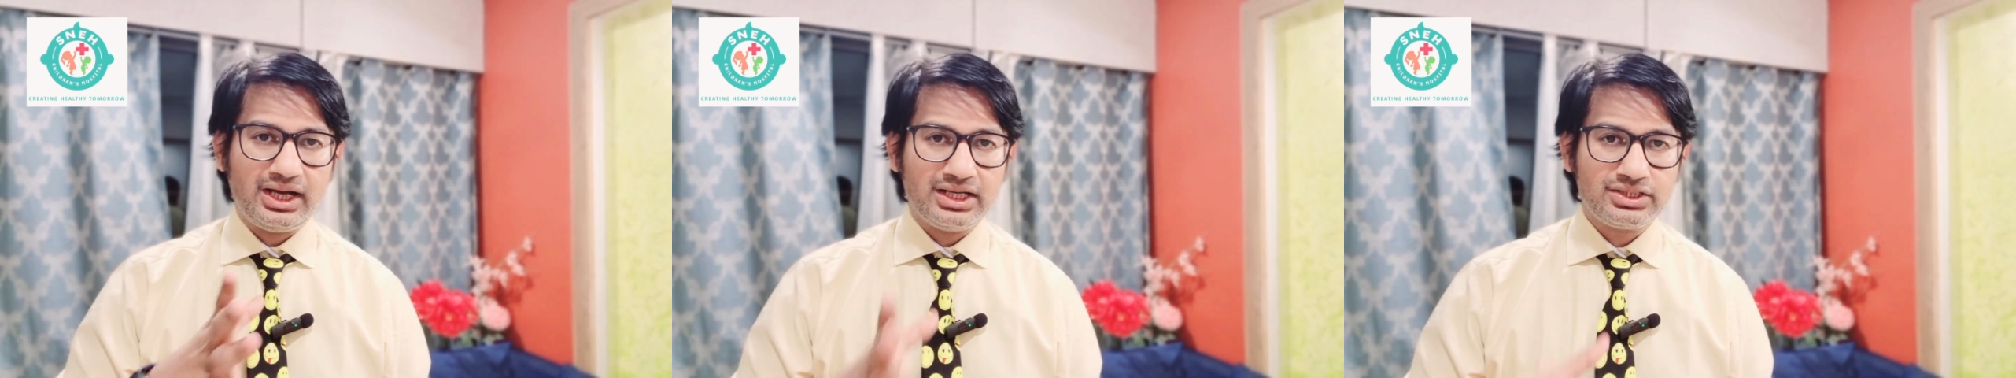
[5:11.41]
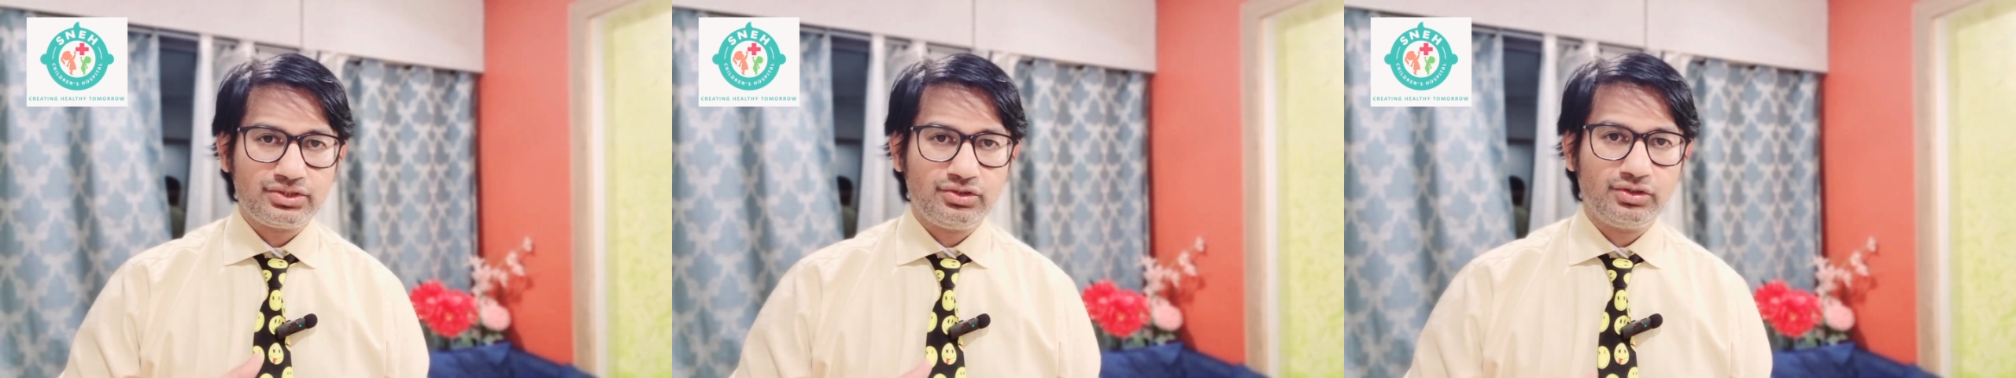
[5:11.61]

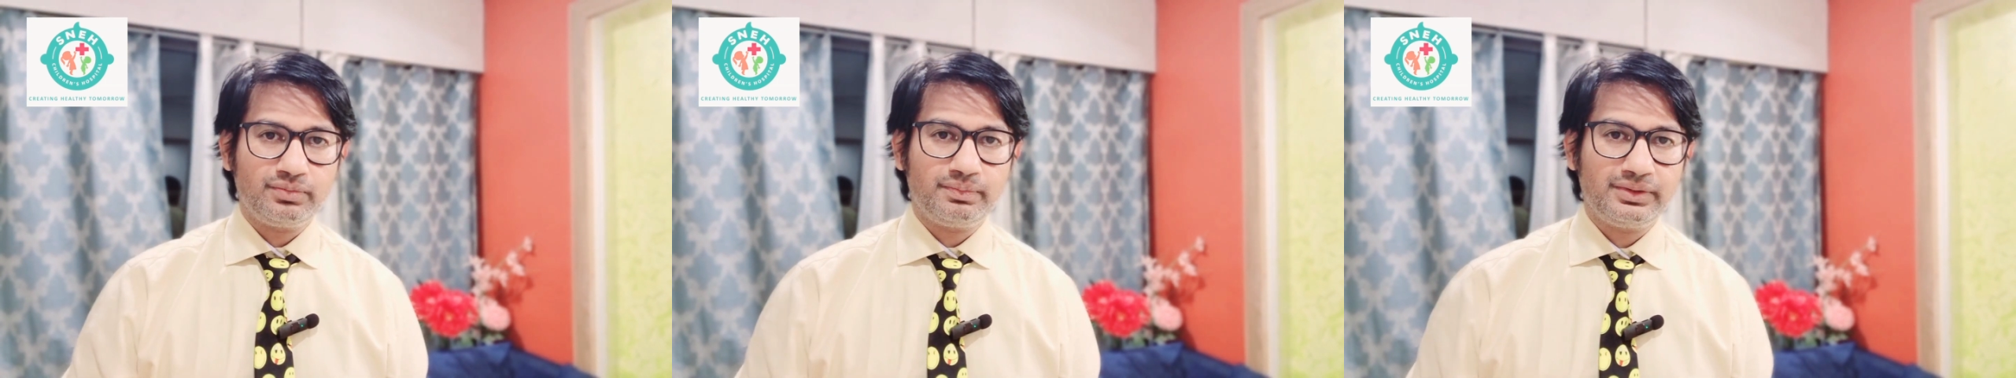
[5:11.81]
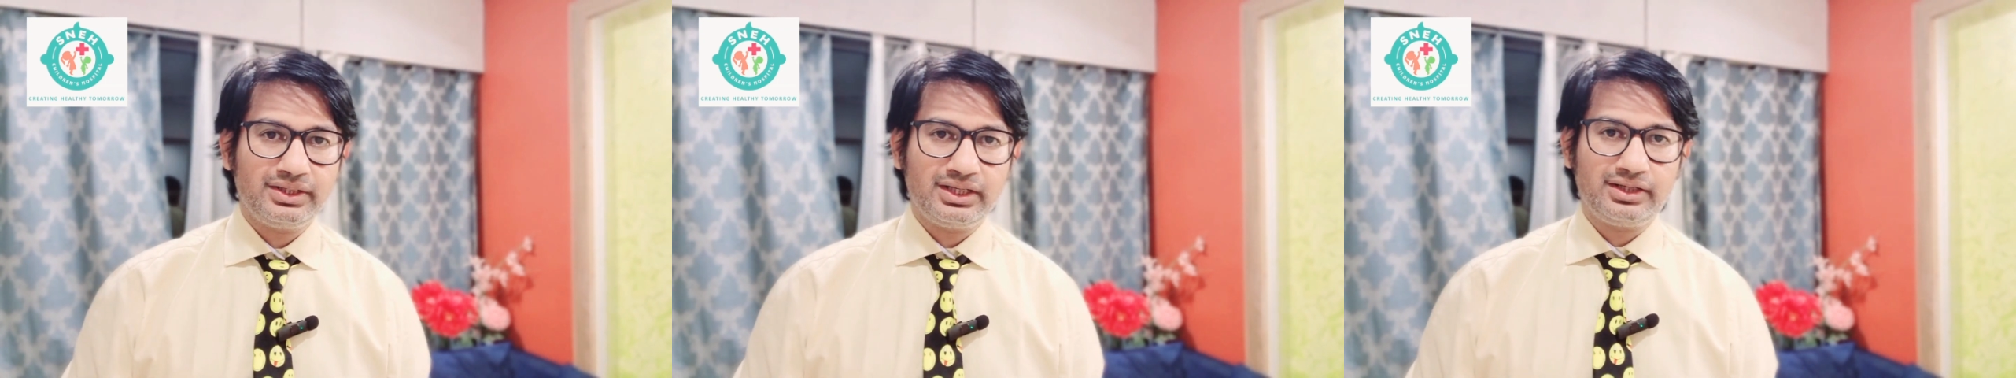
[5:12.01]
आस्क योर
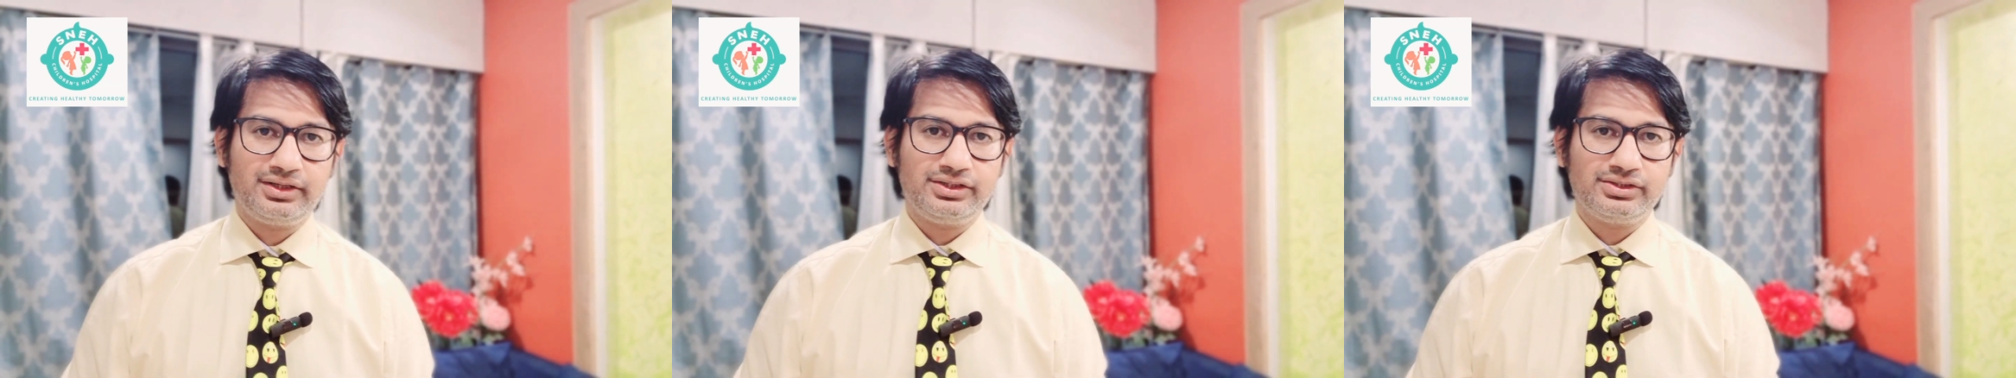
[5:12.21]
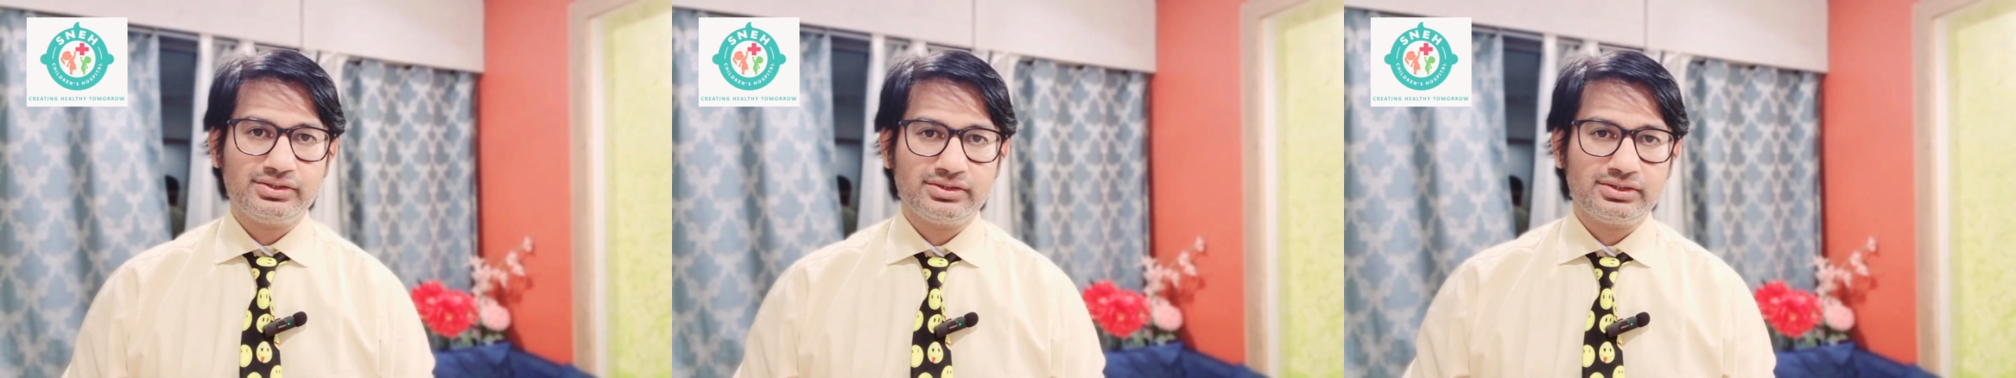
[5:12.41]

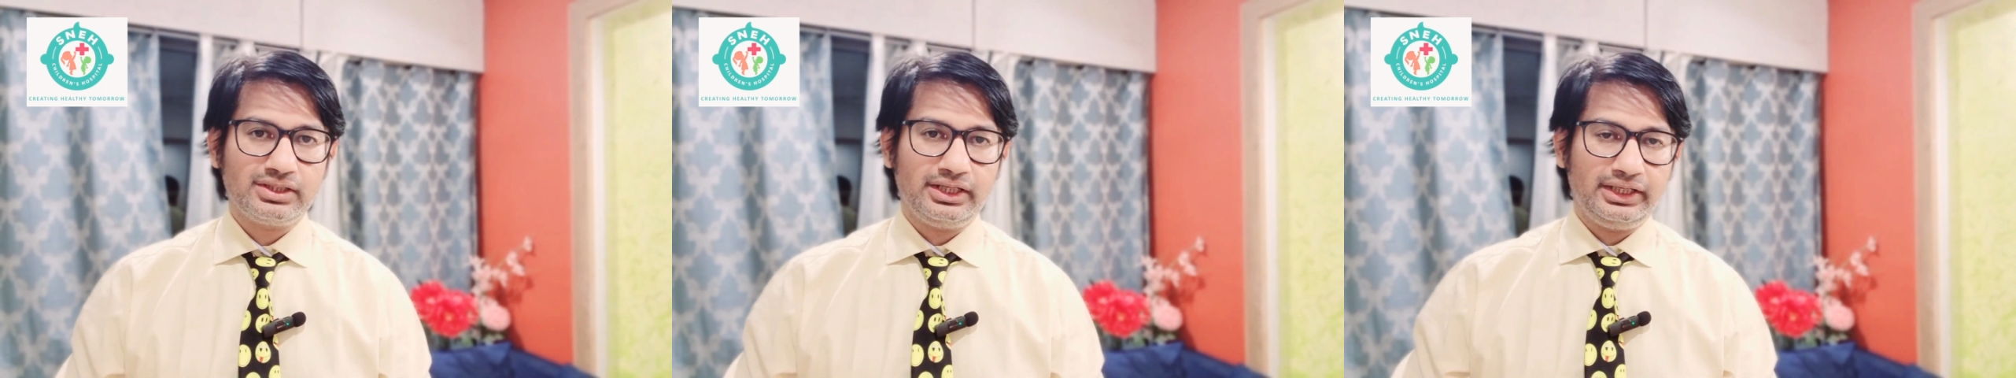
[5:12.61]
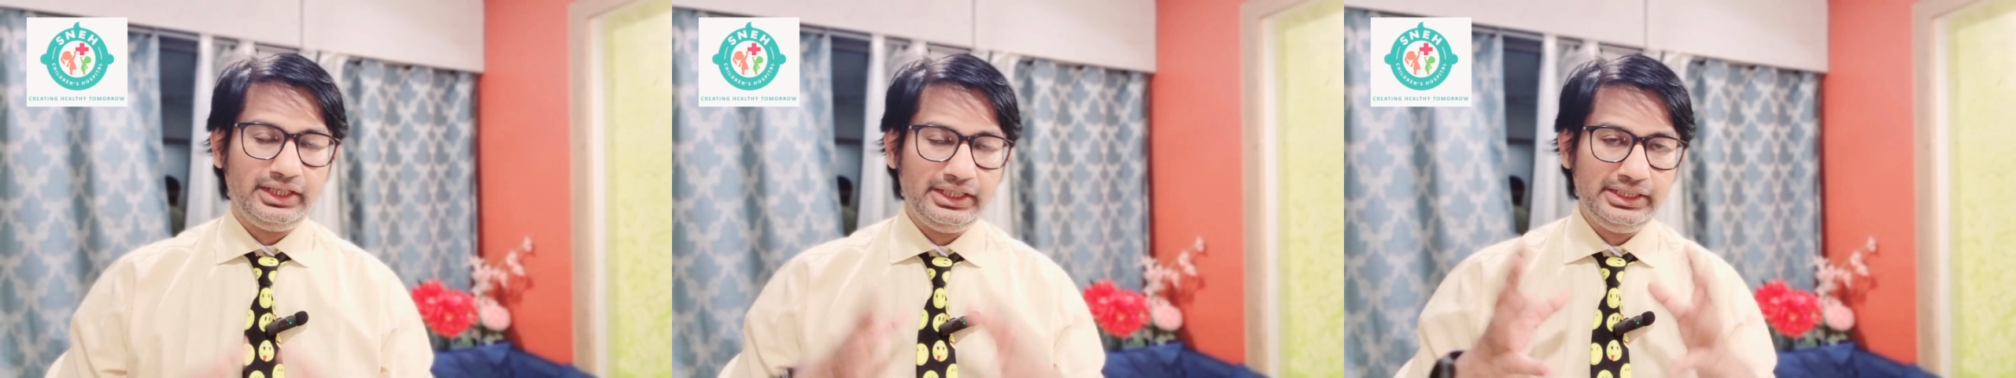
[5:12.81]
पीडियाट्रिशंस लाइक